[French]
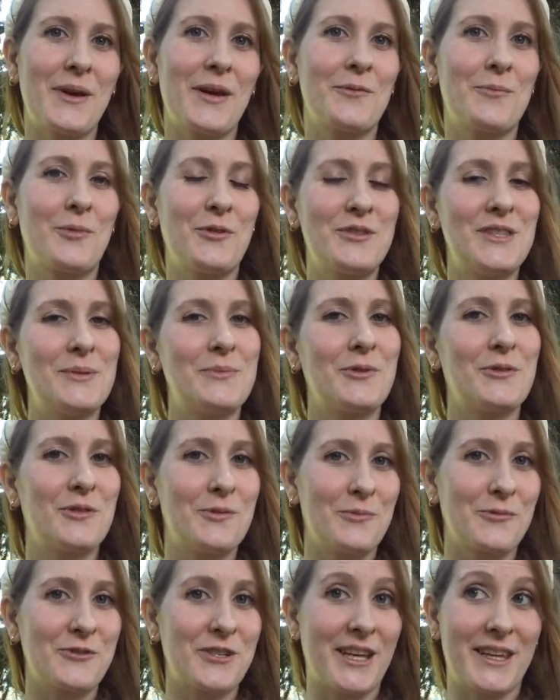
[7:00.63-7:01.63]
un petit peu
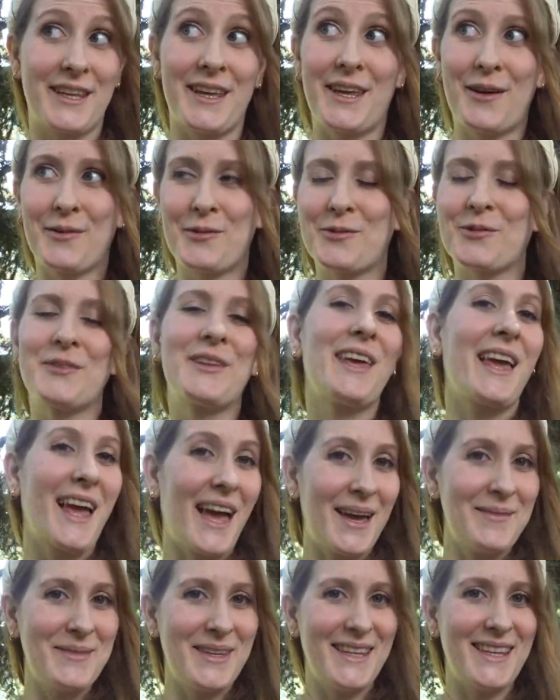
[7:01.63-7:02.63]
de mon jardin et retourner
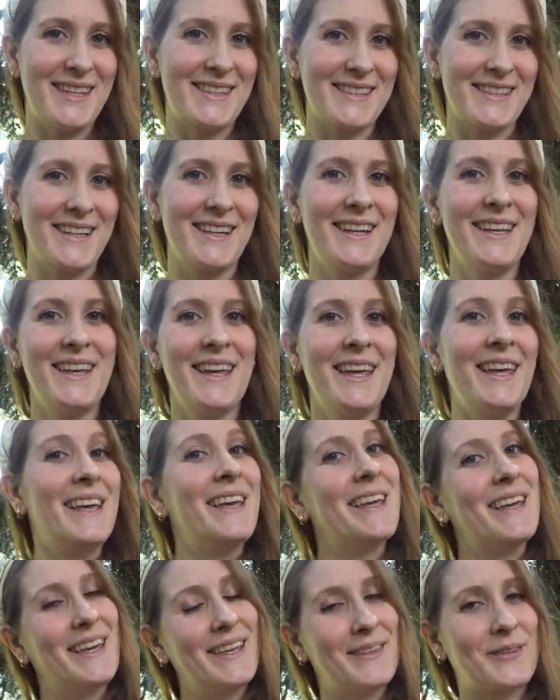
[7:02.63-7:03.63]
à mes dessins.
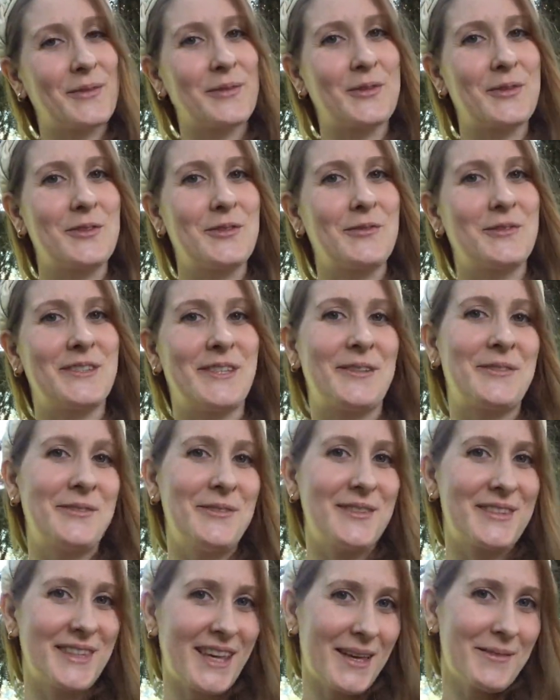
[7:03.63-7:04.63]
Et sur ce, je vous souhaite
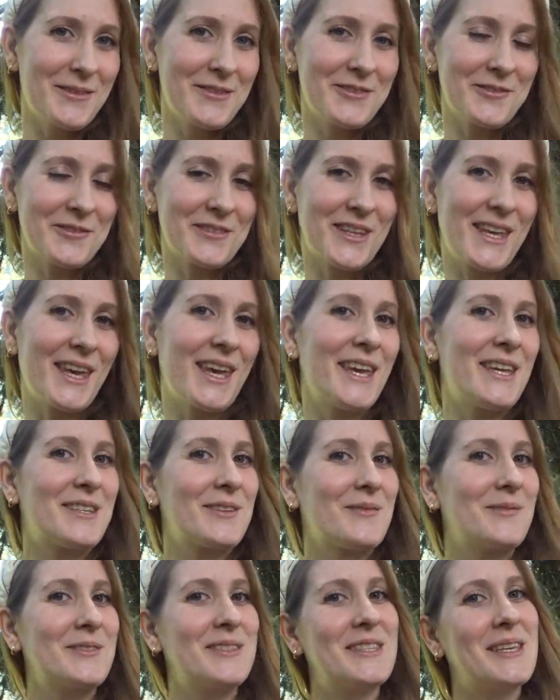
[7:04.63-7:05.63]
une très bonne journée et
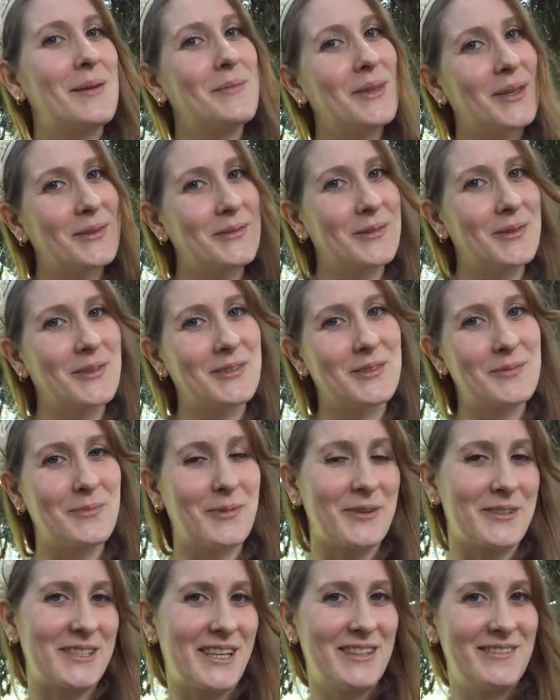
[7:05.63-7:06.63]
je vous dis à bientôt dans une
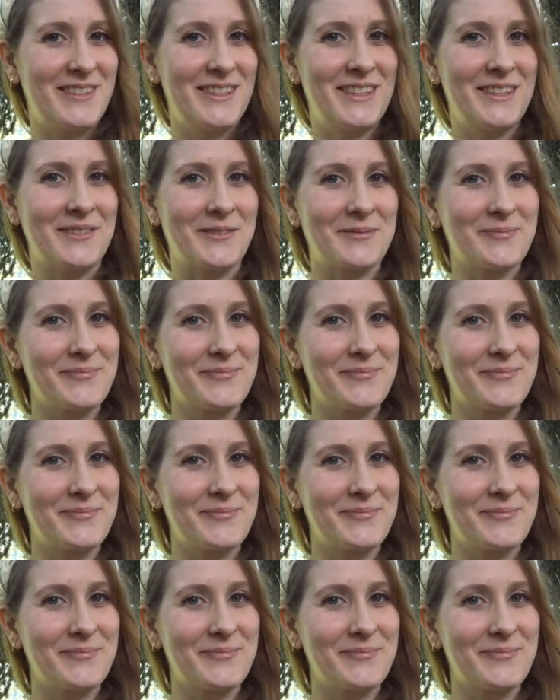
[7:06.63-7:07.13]
prochaine vidéo.